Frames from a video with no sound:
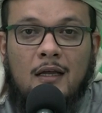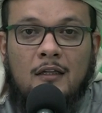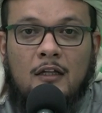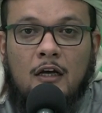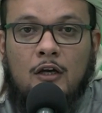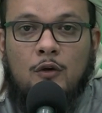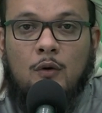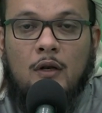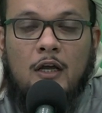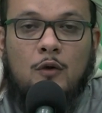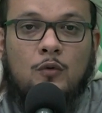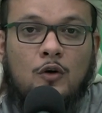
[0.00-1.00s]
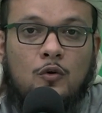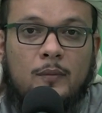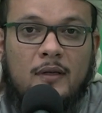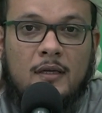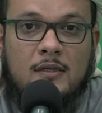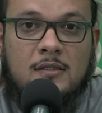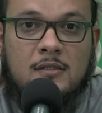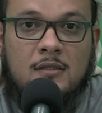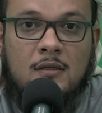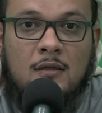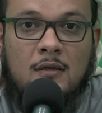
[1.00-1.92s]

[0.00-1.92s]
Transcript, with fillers: التغير لا يدرك بالحس